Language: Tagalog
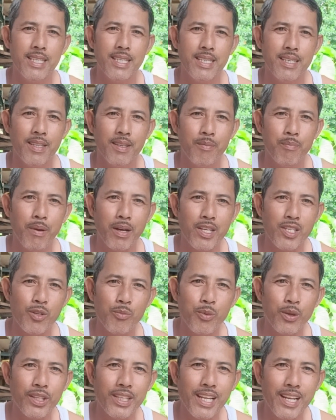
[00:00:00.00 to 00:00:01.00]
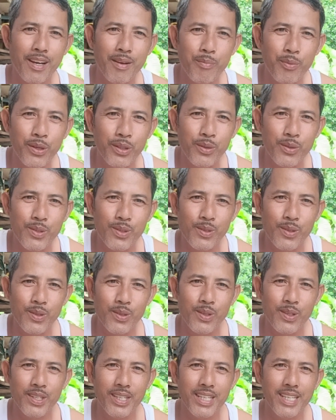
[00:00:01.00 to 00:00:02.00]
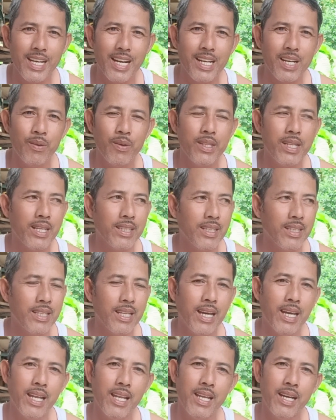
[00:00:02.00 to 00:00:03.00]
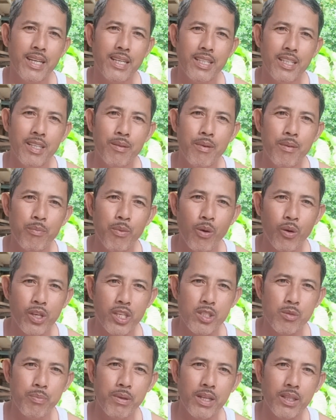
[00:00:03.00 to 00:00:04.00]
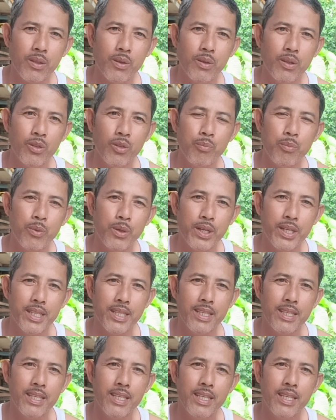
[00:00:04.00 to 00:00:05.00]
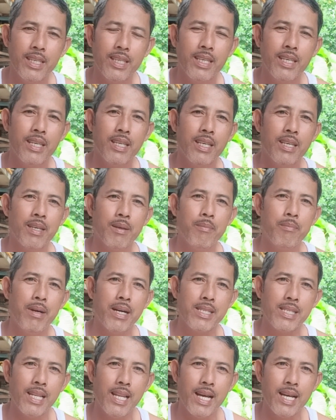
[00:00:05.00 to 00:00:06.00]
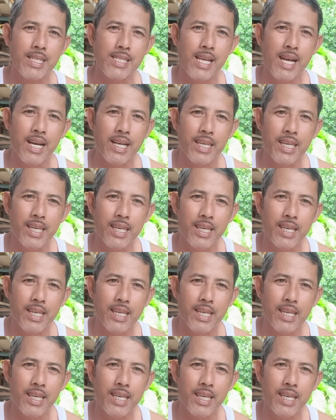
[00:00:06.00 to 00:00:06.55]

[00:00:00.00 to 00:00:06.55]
pakisupport na lang po itong gagawin natin dahil lang hindi naman po ako eksperto. Ito po ay base lang sa aking